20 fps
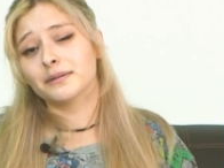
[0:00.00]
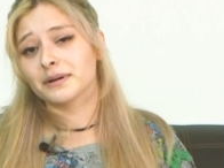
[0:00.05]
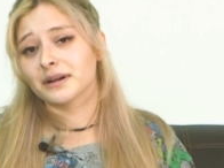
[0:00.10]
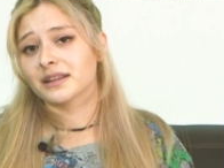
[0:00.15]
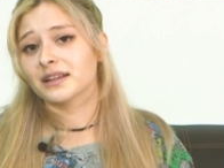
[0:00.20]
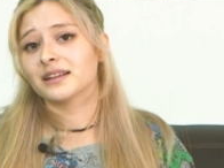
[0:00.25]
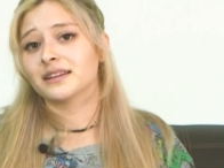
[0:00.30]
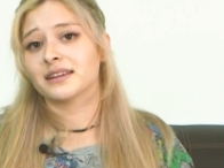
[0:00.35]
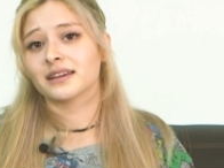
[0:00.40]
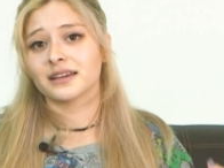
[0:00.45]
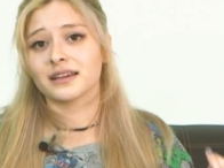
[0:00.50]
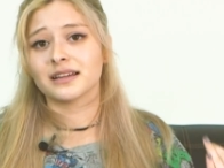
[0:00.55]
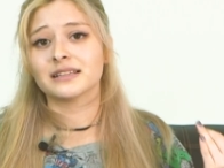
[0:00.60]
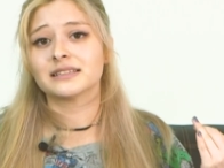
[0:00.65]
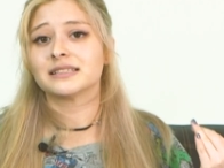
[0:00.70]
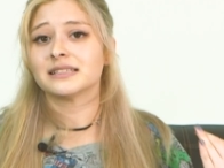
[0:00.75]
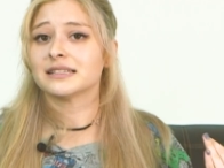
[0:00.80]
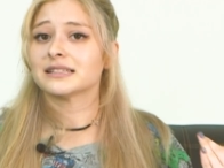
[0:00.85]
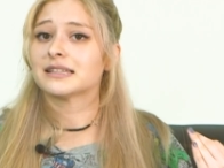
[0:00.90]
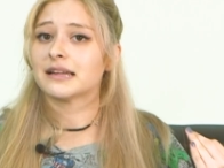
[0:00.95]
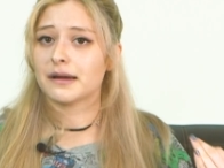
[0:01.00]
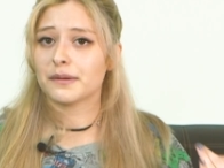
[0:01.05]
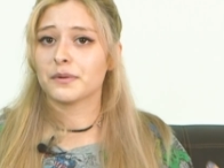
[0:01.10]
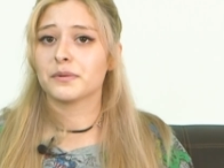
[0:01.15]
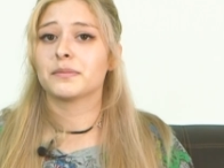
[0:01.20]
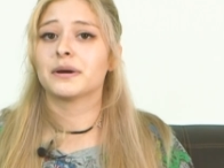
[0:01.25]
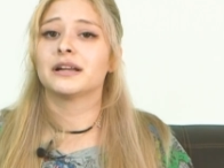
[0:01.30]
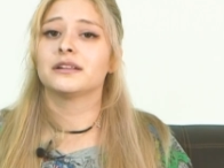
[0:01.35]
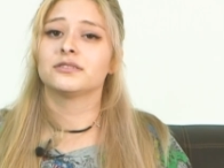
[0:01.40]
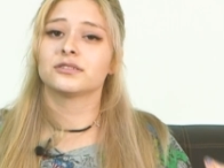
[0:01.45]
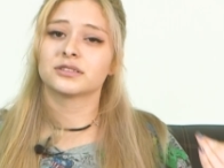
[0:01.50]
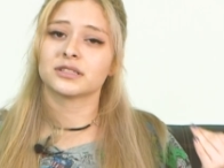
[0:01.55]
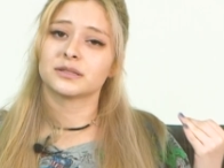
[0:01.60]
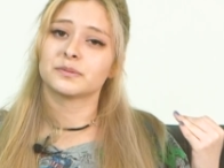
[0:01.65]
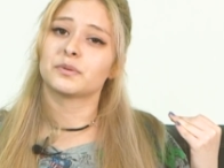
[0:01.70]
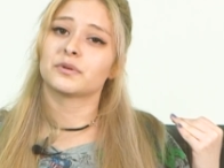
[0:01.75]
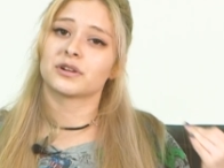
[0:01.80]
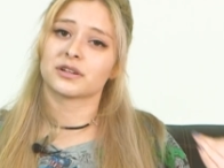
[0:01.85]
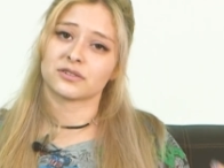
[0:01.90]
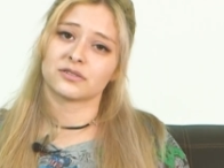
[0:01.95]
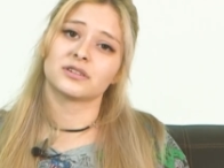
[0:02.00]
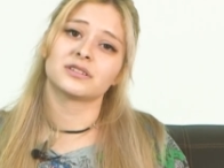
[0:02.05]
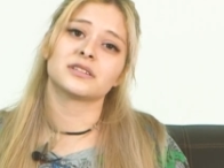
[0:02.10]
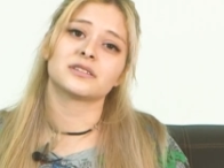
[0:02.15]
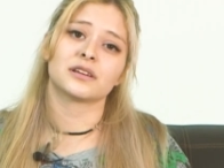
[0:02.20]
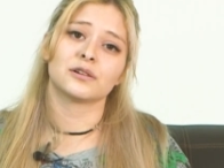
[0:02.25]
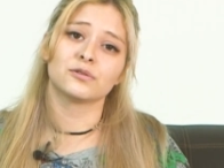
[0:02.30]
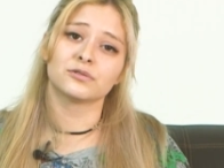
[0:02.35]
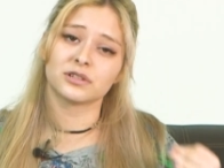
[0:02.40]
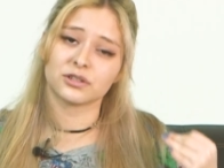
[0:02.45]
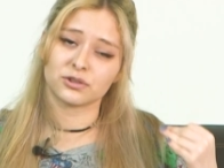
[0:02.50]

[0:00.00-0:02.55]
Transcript: de verdad que él sí estaba muy mal, entonces por razones de salud